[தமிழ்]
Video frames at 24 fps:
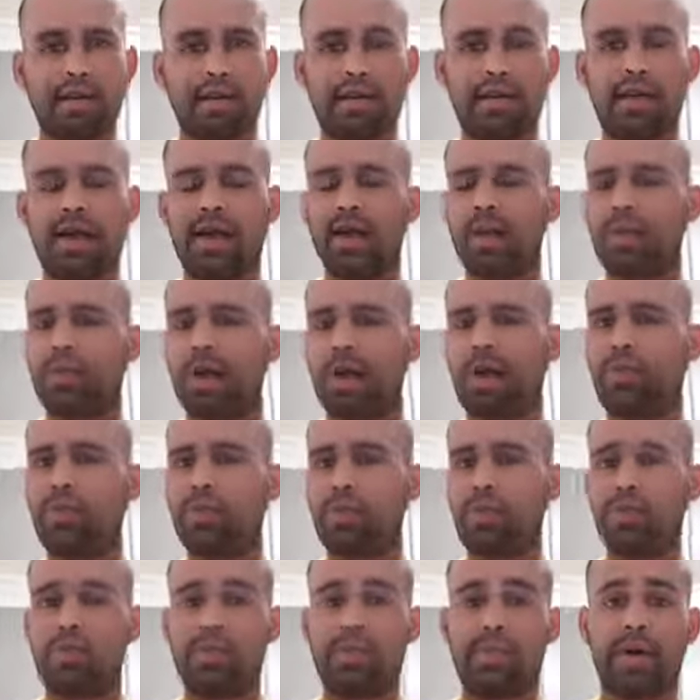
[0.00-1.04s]
நீங்கள்
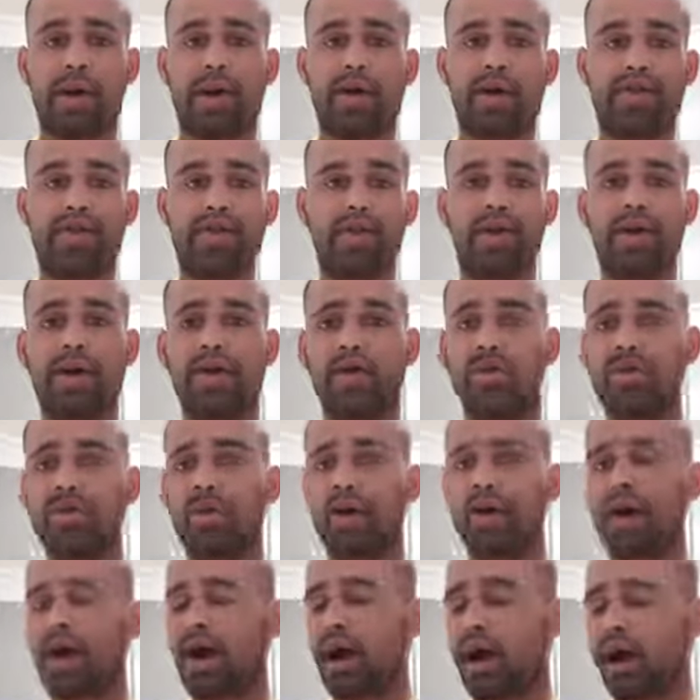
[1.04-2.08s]
மனப்பூர்வமாக
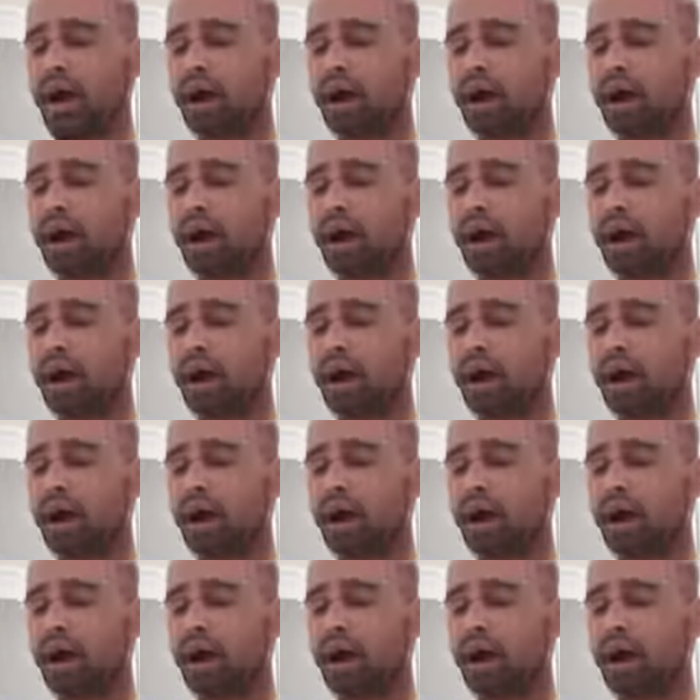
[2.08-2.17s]
செய்யக்கூடிய